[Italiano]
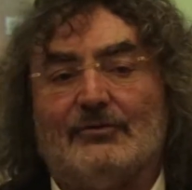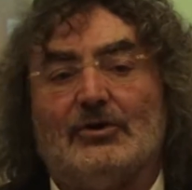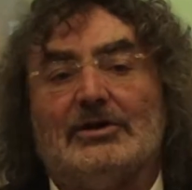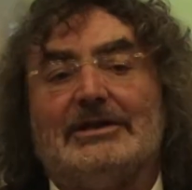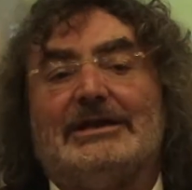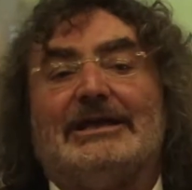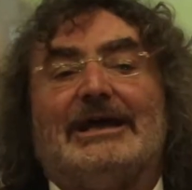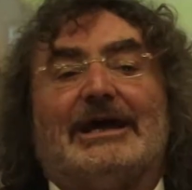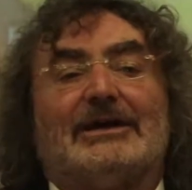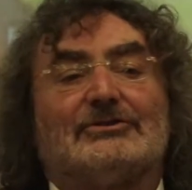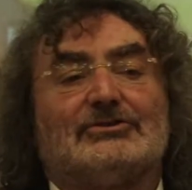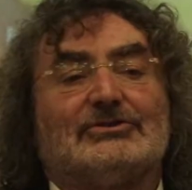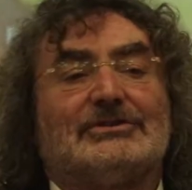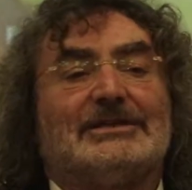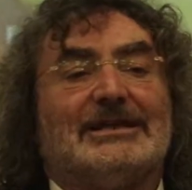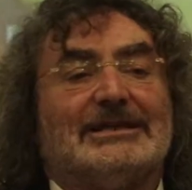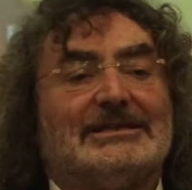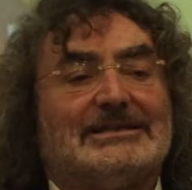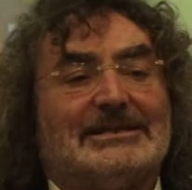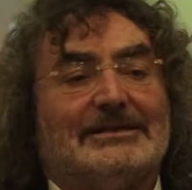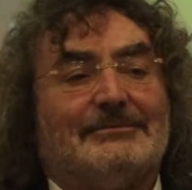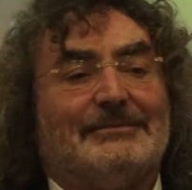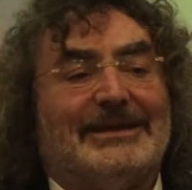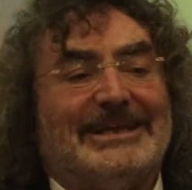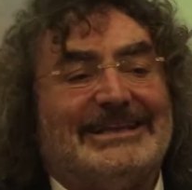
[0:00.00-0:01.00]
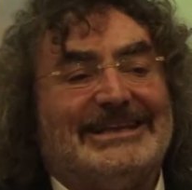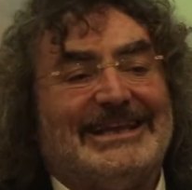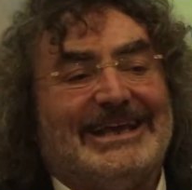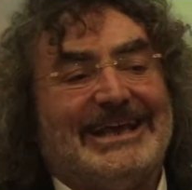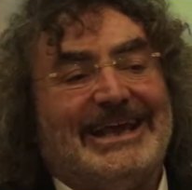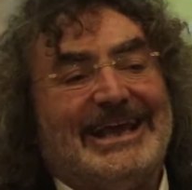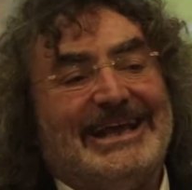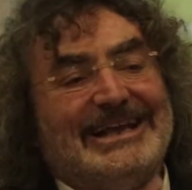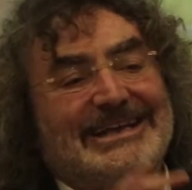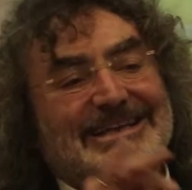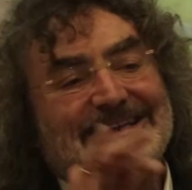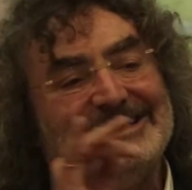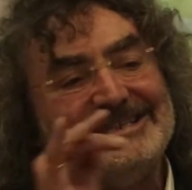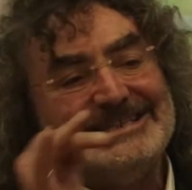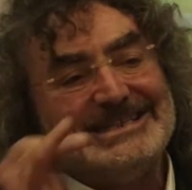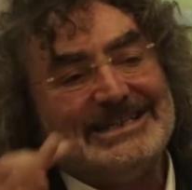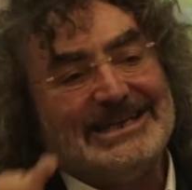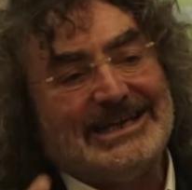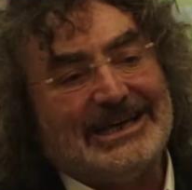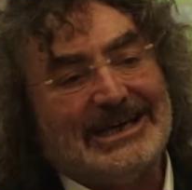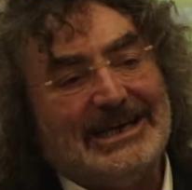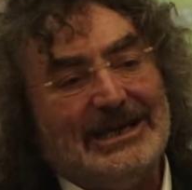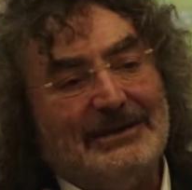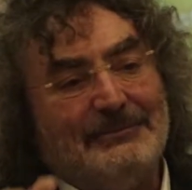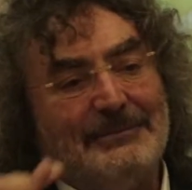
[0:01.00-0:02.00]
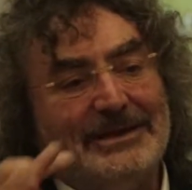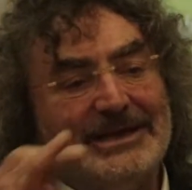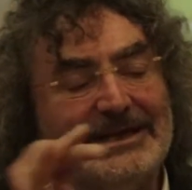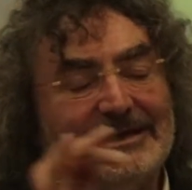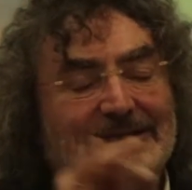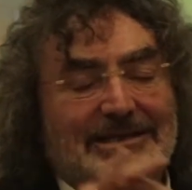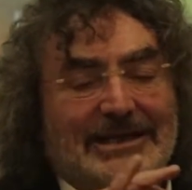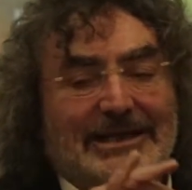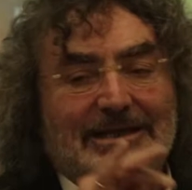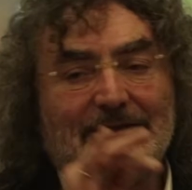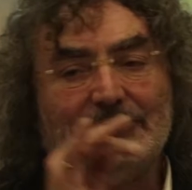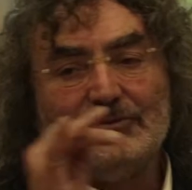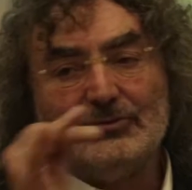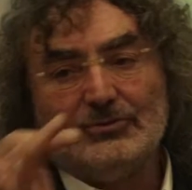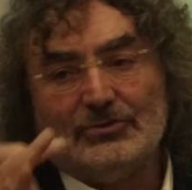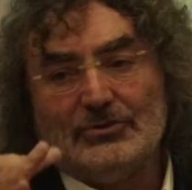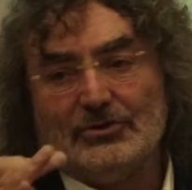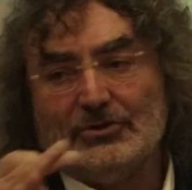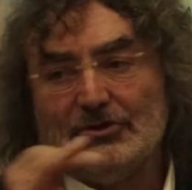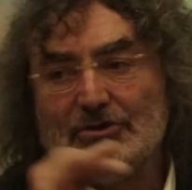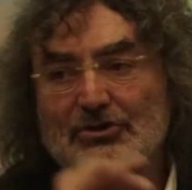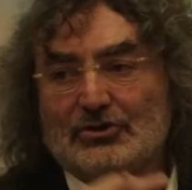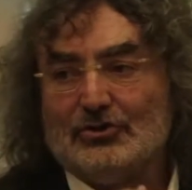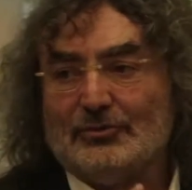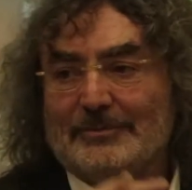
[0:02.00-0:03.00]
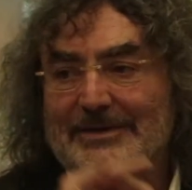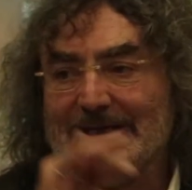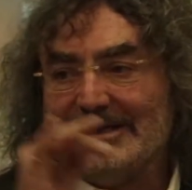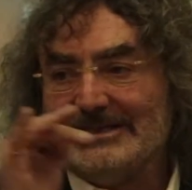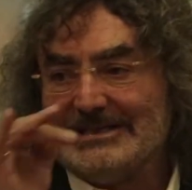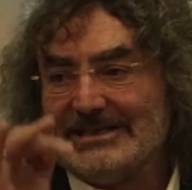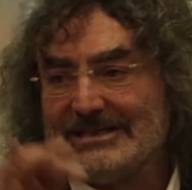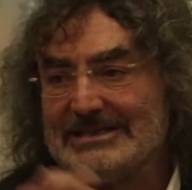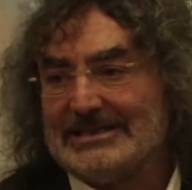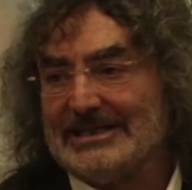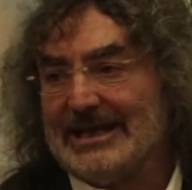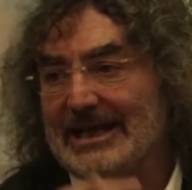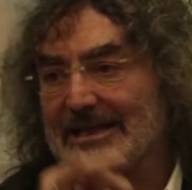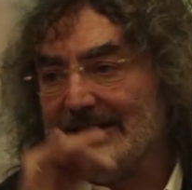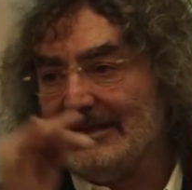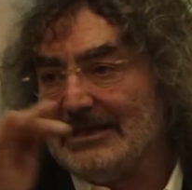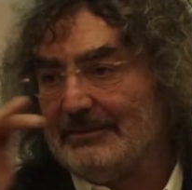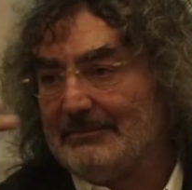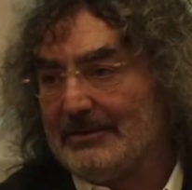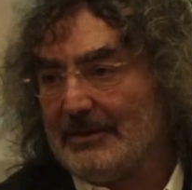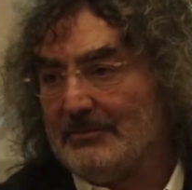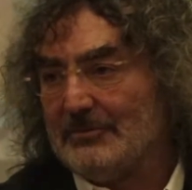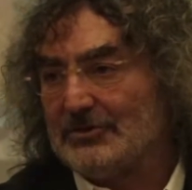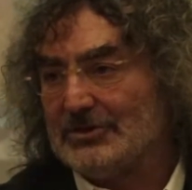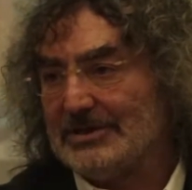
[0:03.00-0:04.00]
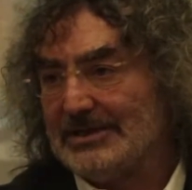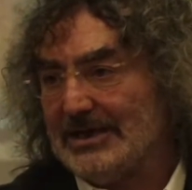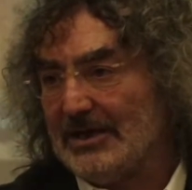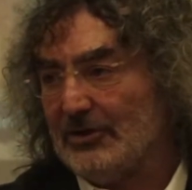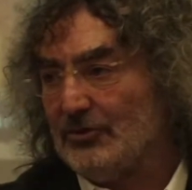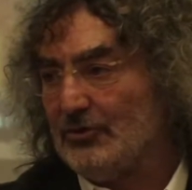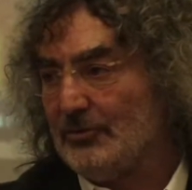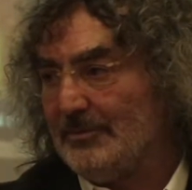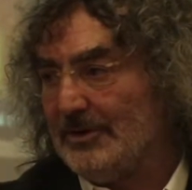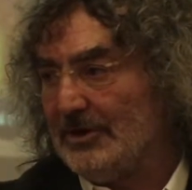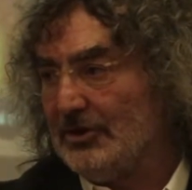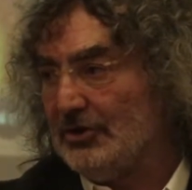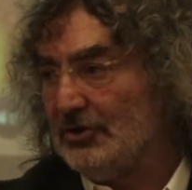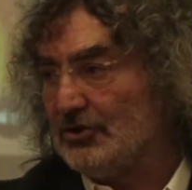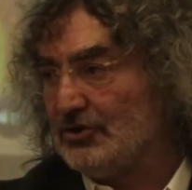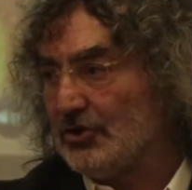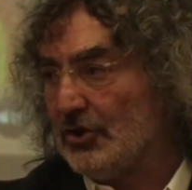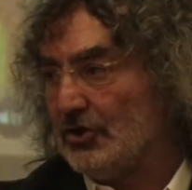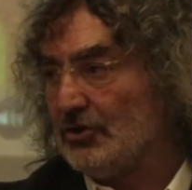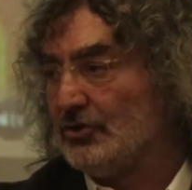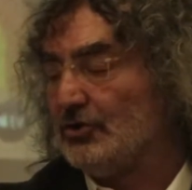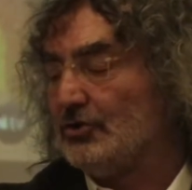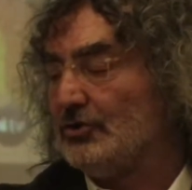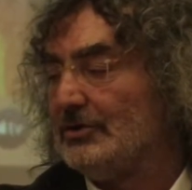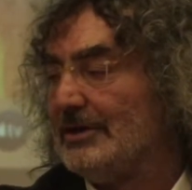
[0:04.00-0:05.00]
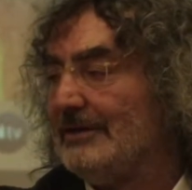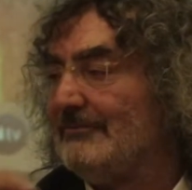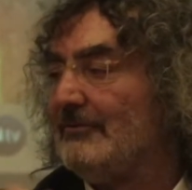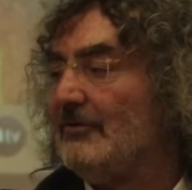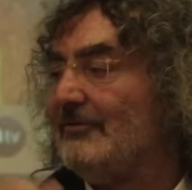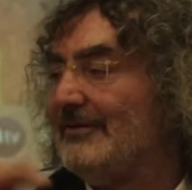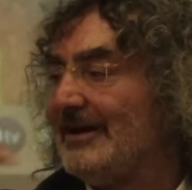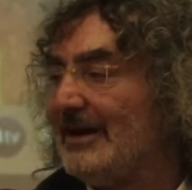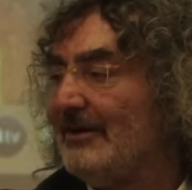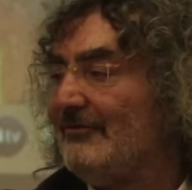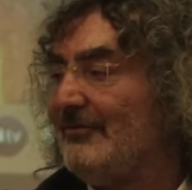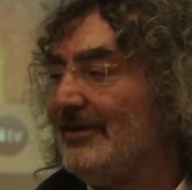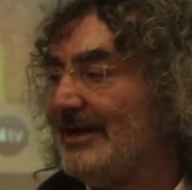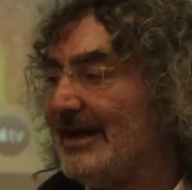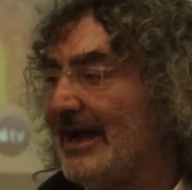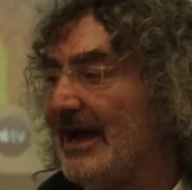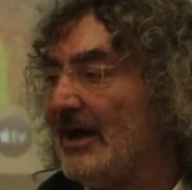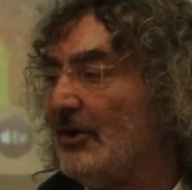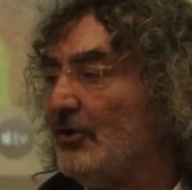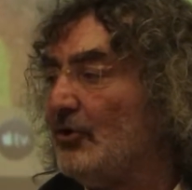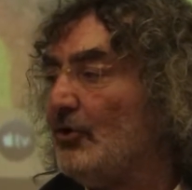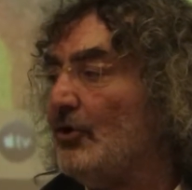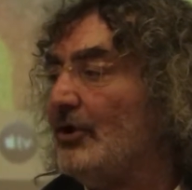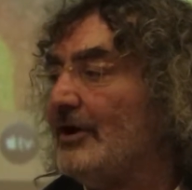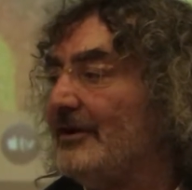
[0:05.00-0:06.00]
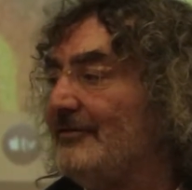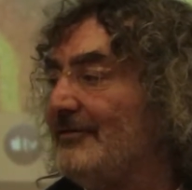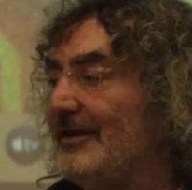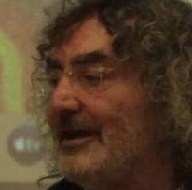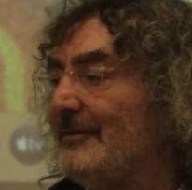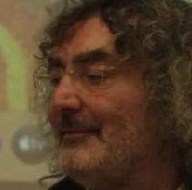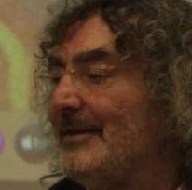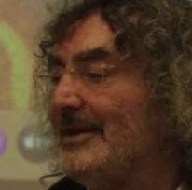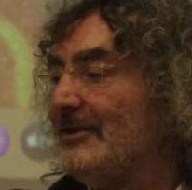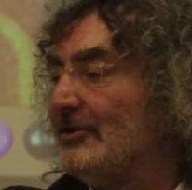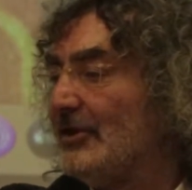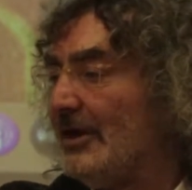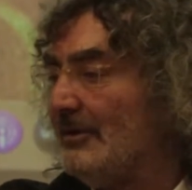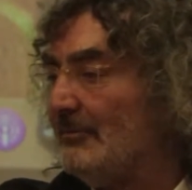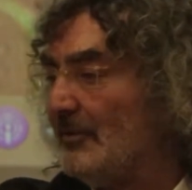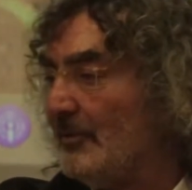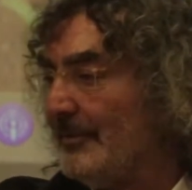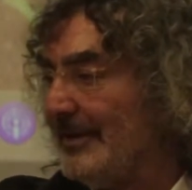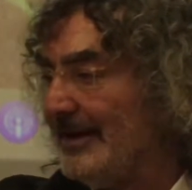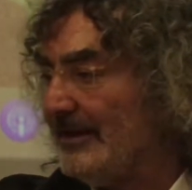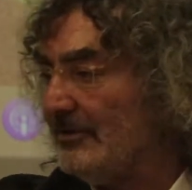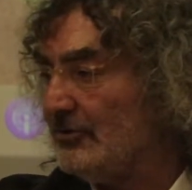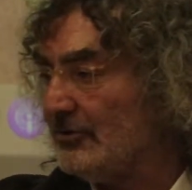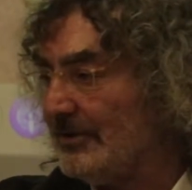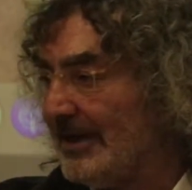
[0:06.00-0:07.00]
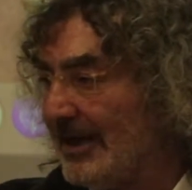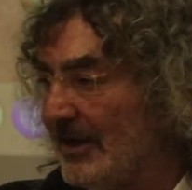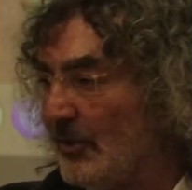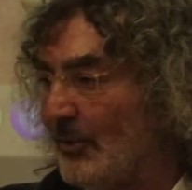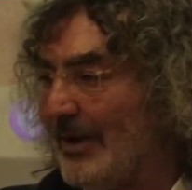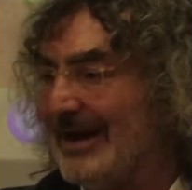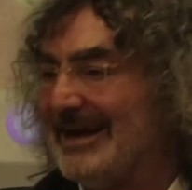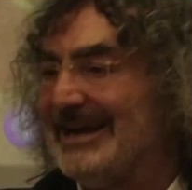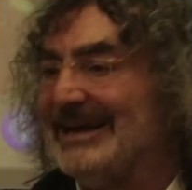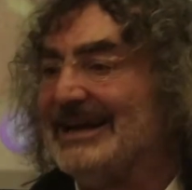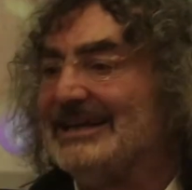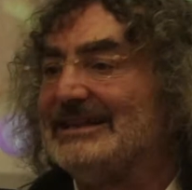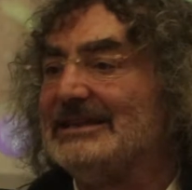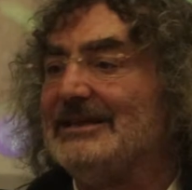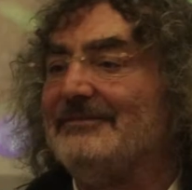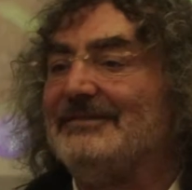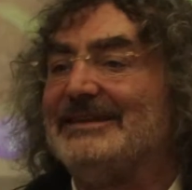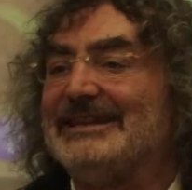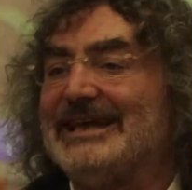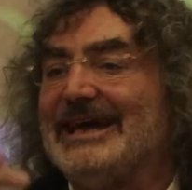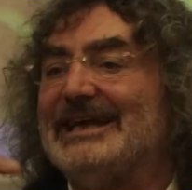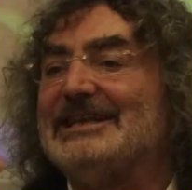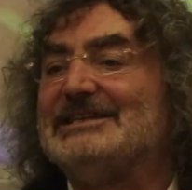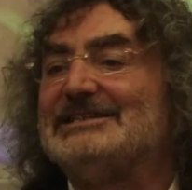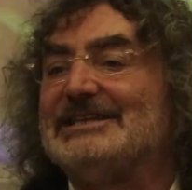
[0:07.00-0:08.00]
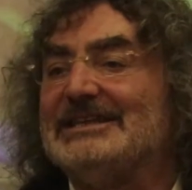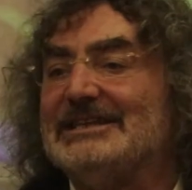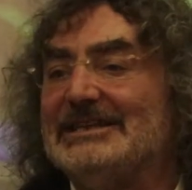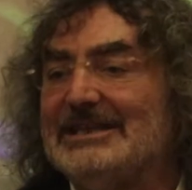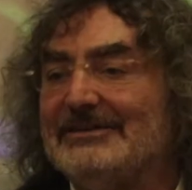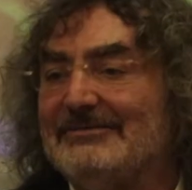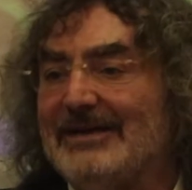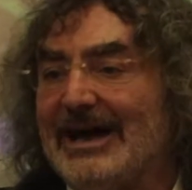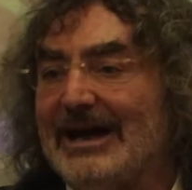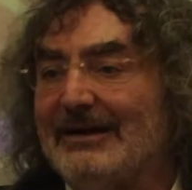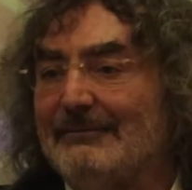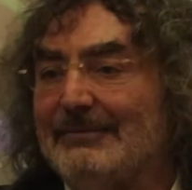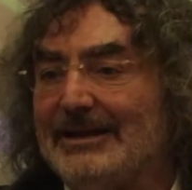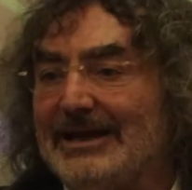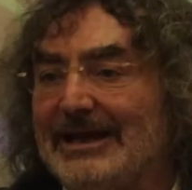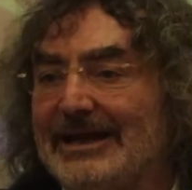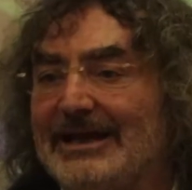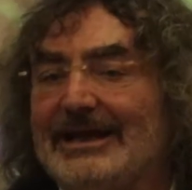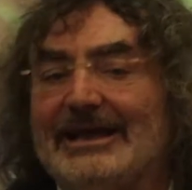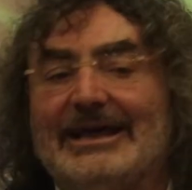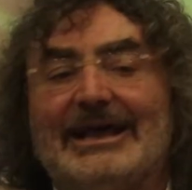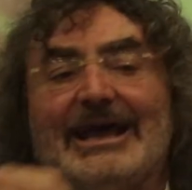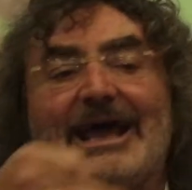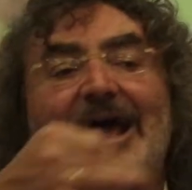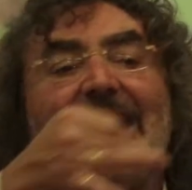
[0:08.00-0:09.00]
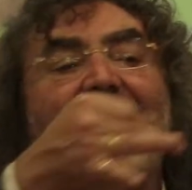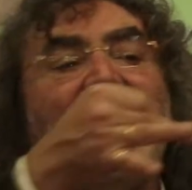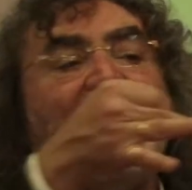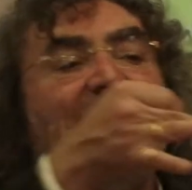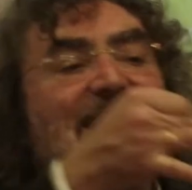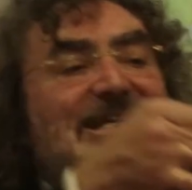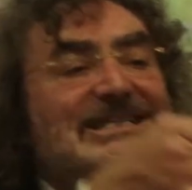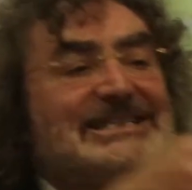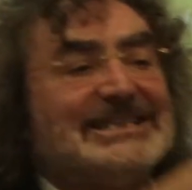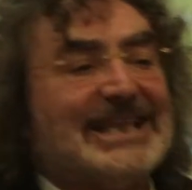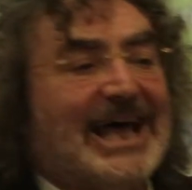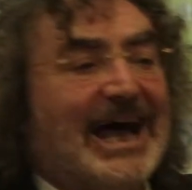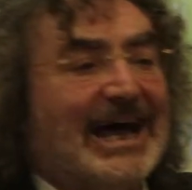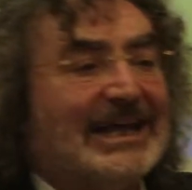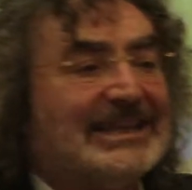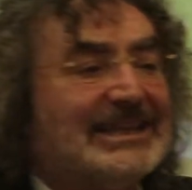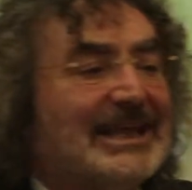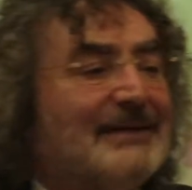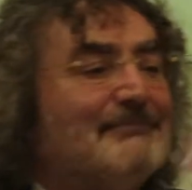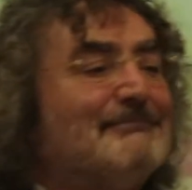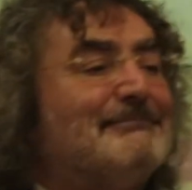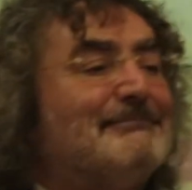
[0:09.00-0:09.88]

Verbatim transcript: Vuol dire sostanzialmente che il discrimine 31-12-2017, 1 gennaio 2018, devo verificarlo con riferimento al momento nel quale l'attività incentivabile è stata